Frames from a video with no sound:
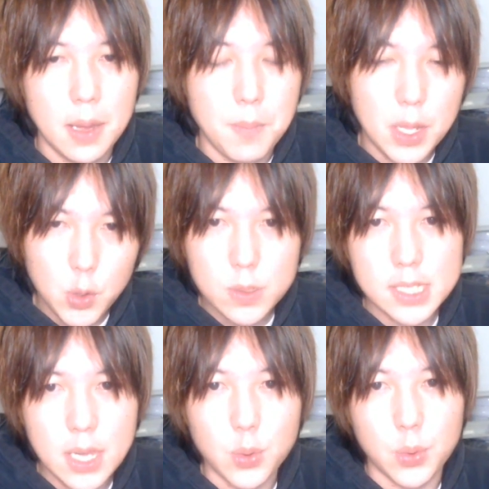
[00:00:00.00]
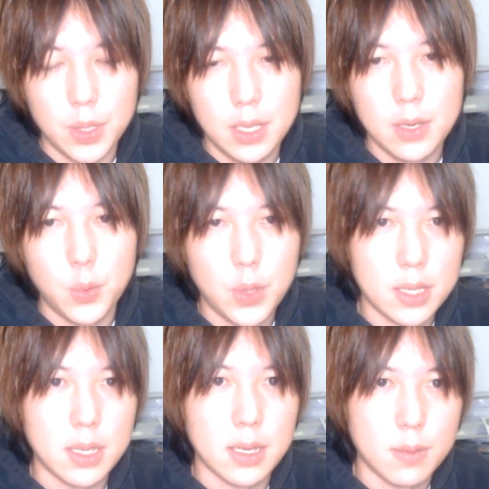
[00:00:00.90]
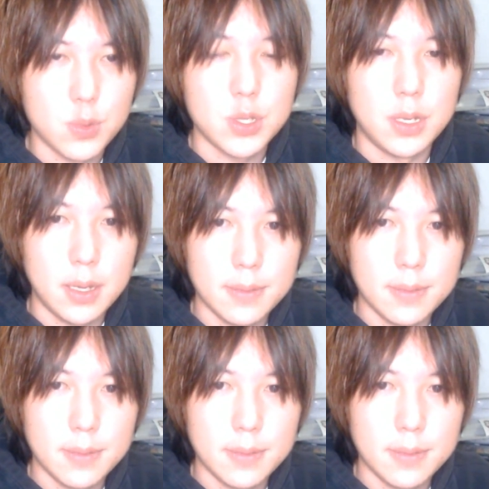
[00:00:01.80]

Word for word: 面倒くさいことにこうなってたかもしれない。